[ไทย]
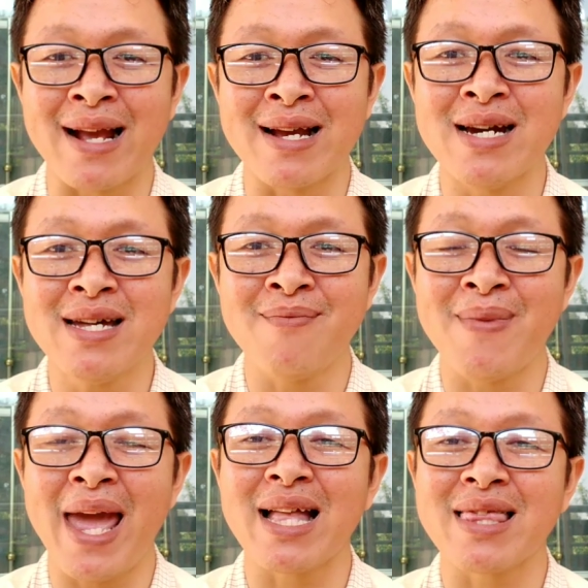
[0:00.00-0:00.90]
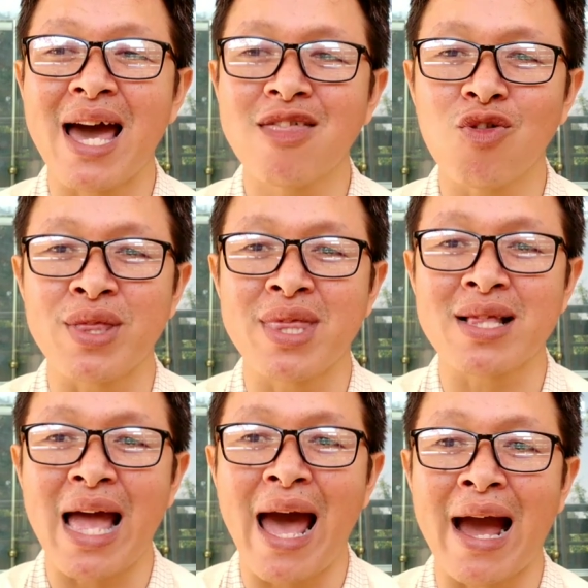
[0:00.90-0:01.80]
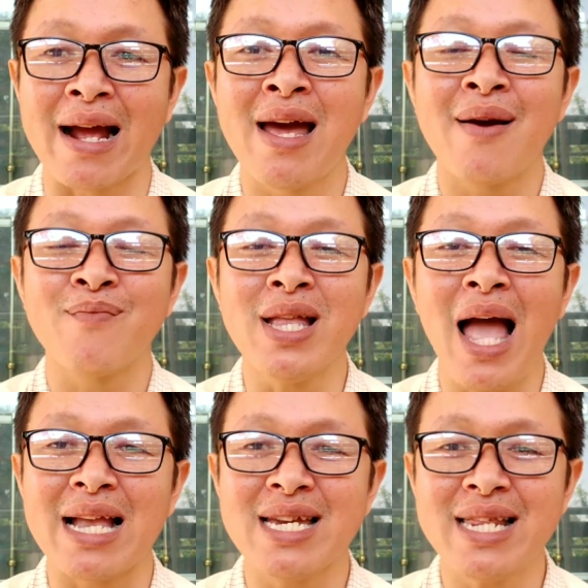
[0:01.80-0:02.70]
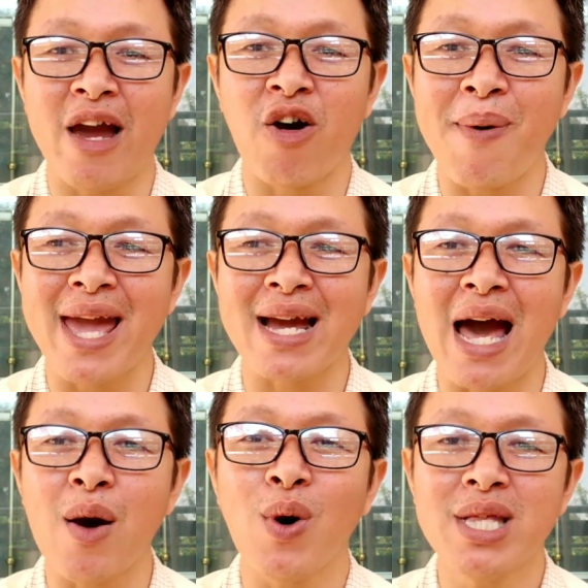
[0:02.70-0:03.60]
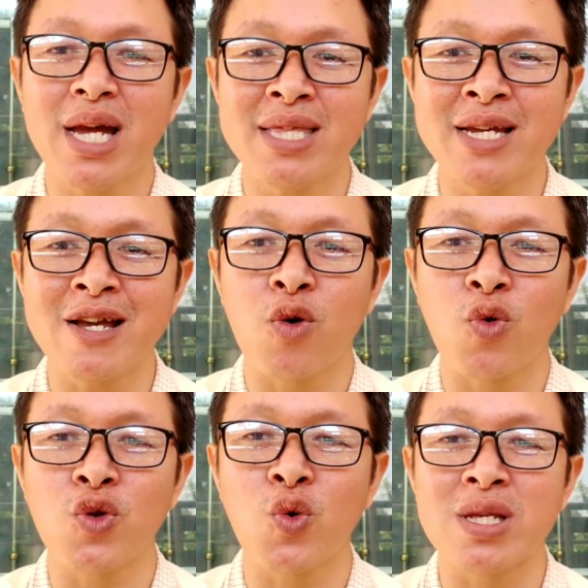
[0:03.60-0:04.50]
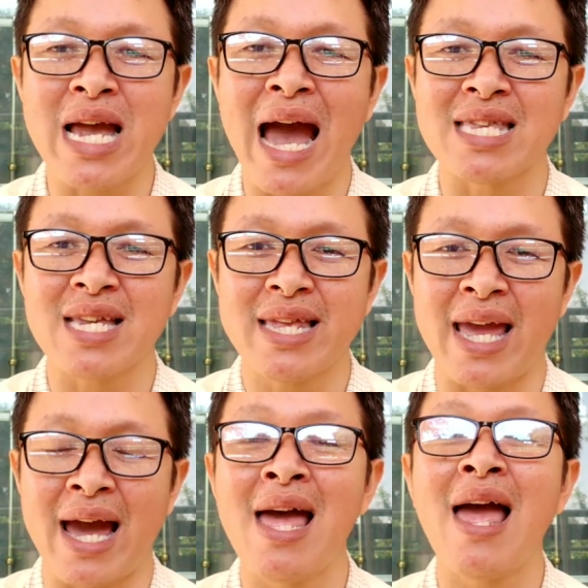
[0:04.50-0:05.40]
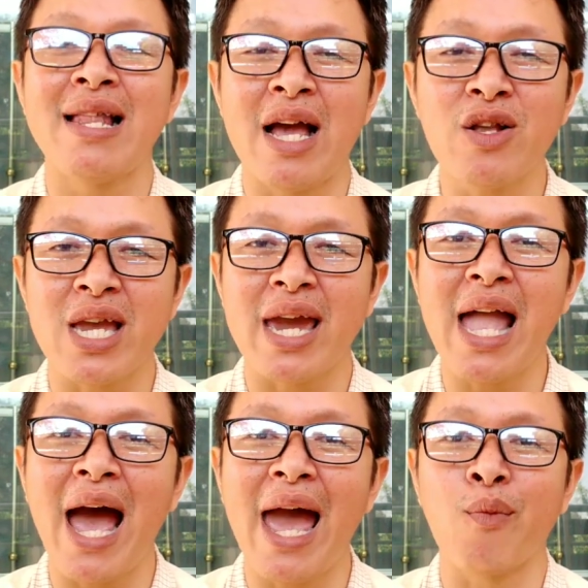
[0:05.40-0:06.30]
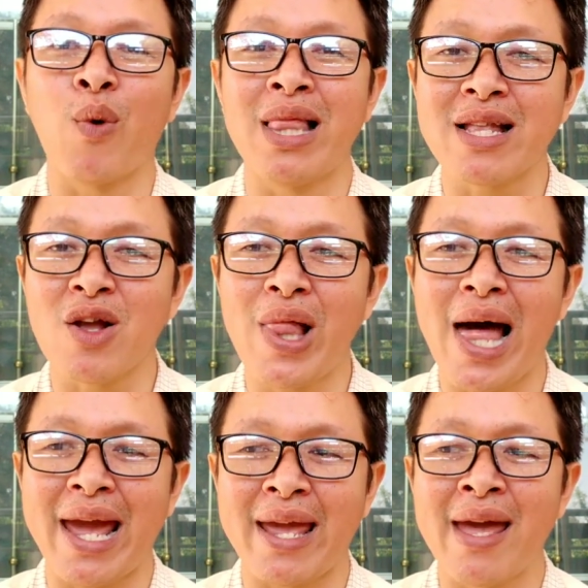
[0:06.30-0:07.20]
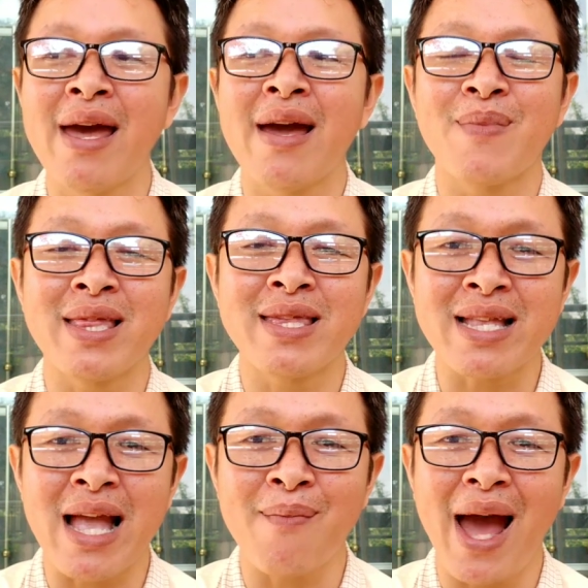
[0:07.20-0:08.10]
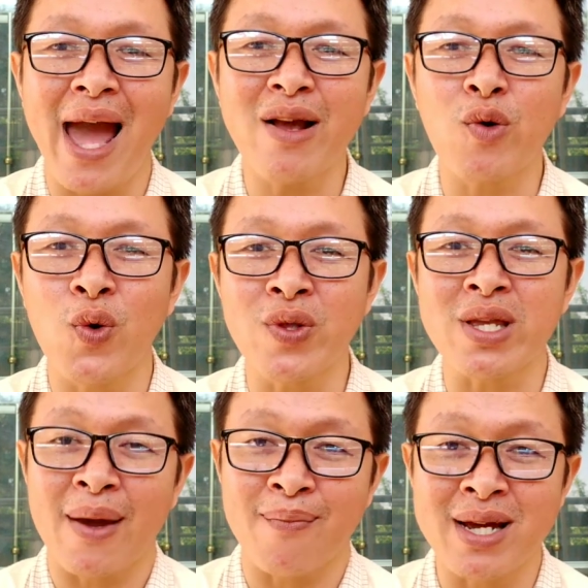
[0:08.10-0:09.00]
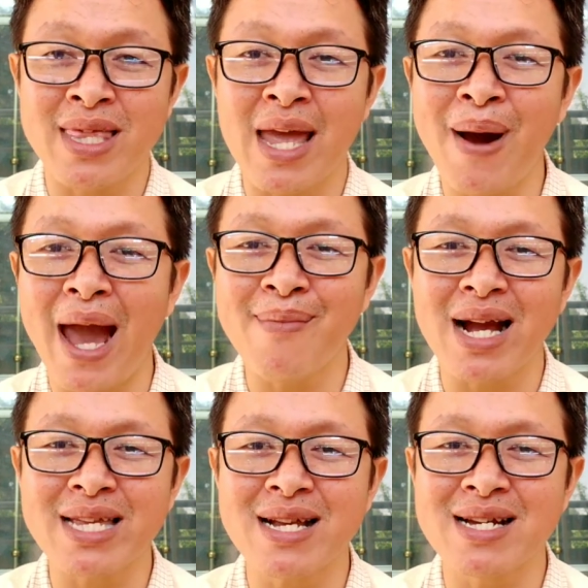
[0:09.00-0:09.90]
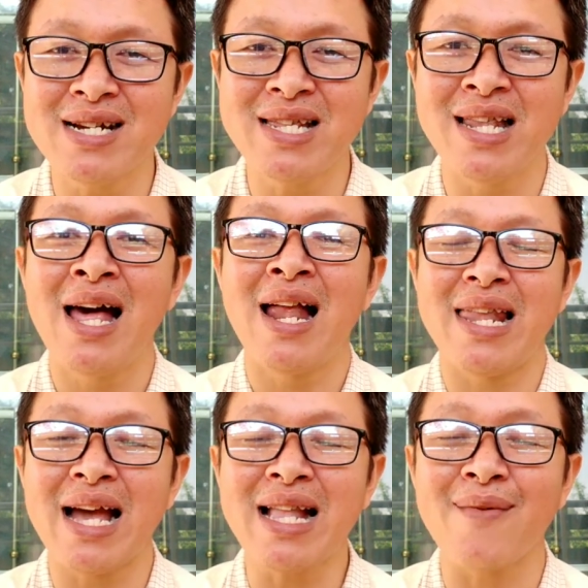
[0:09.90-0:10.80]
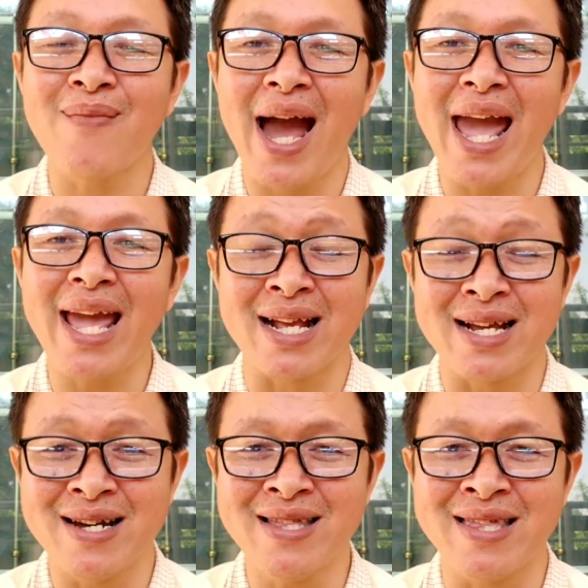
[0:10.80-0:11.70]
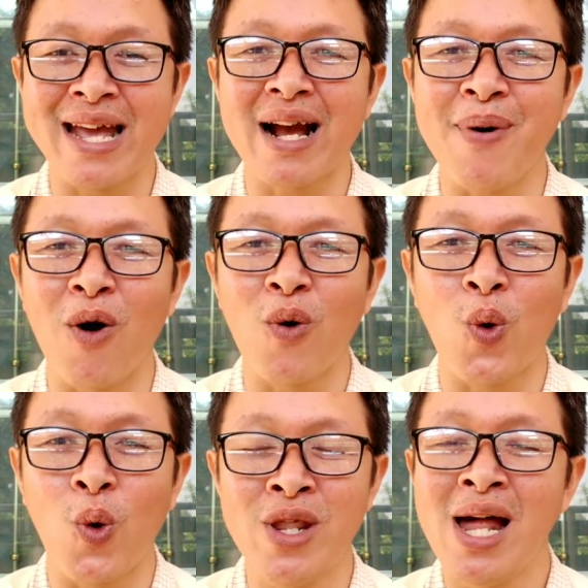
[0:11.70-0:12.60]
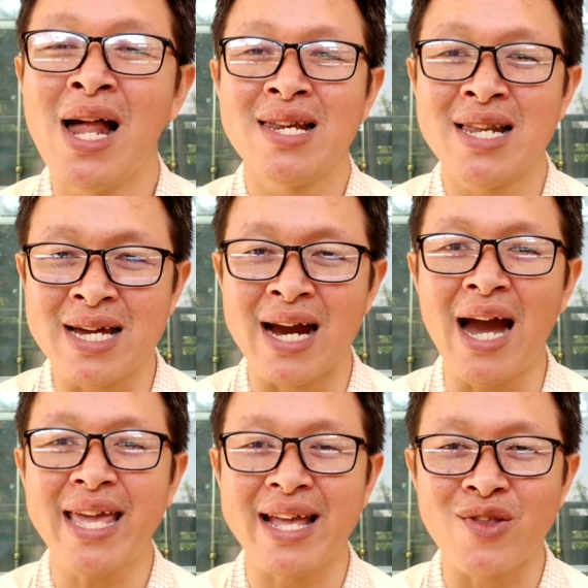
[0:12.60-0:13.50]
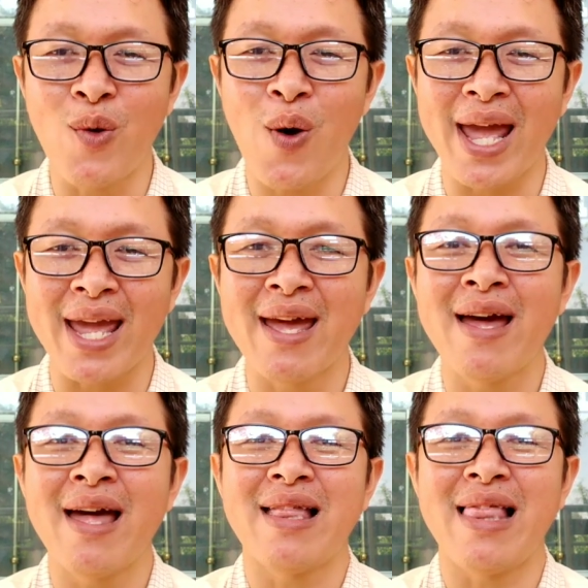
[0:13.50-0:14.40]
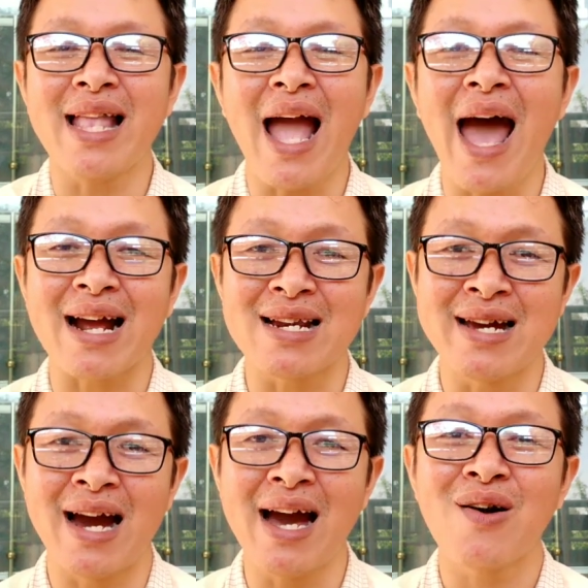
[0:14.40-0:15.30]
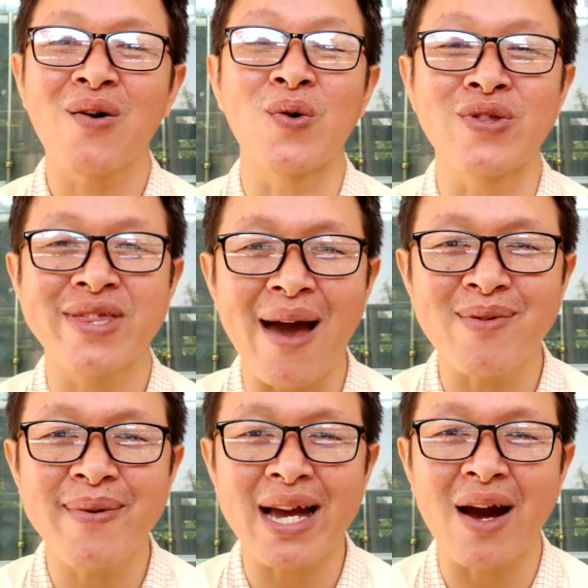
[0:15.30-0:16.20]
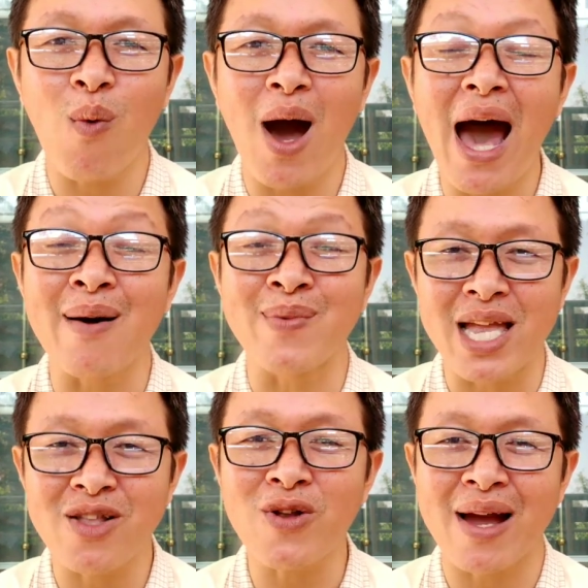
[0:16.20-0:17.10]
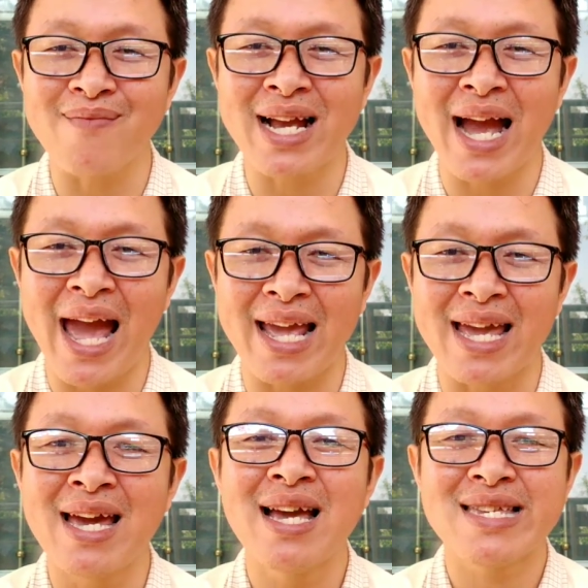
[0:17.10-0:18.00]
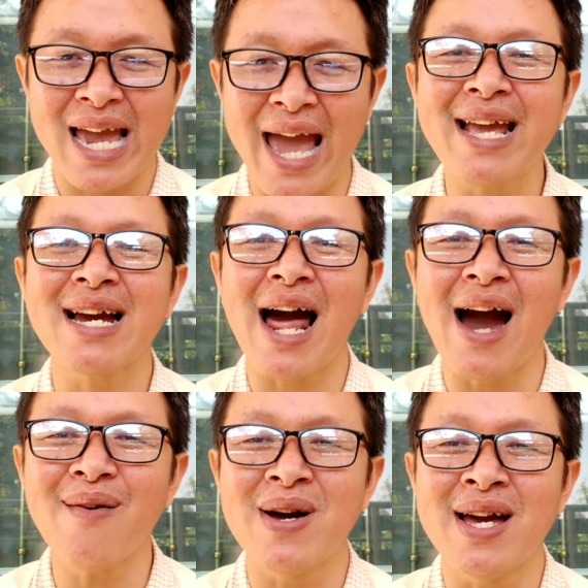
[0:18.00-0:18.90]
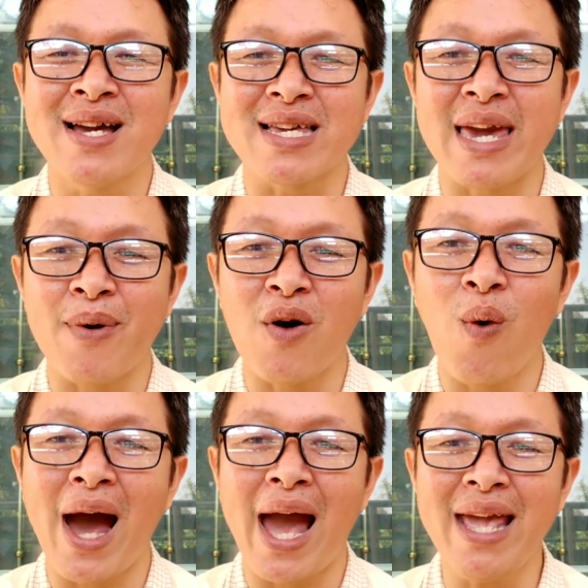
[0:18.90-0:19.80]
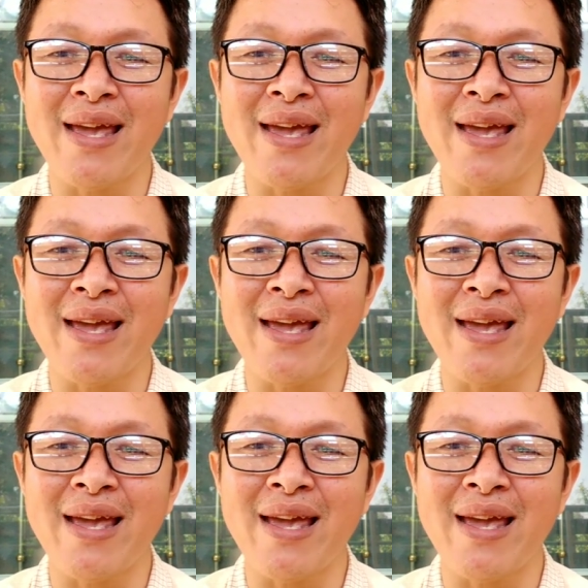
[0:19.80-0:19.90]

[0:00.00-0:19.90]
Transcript: งเงินในอัตราส่วนต่างๆเหมือนหารเฉลี่ยไปครับว่าเดือนหนึ่งคุณควรจะหารเฉลี่ยแล้วใช้ได้วันละเท่าไหร่มันจะทำให้คุณเก็บเงินได้มากยิ่งขึ้นและทำให้เงินในกระเป๋าคุณเหลืออีกด้วยและถ้าหากเหลือคุณทราบใช่ไหมครับว่ามันจะต้องทำยังไงใช่ครับเก็บเอาไว้